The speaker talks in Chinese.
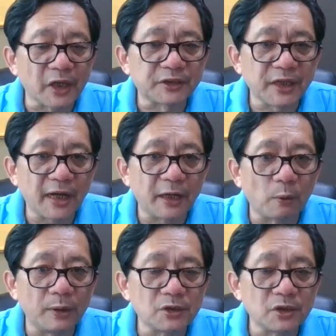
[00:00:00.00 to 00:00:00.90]
在山海
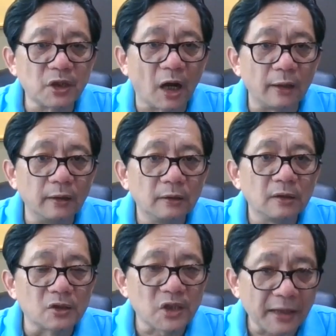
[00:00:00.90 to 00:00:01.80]
关机场
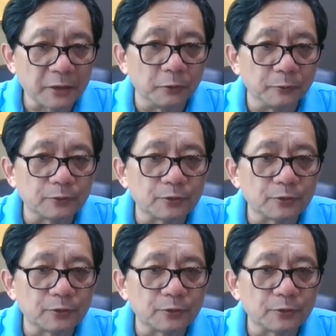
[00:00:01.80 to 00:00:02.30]
加油，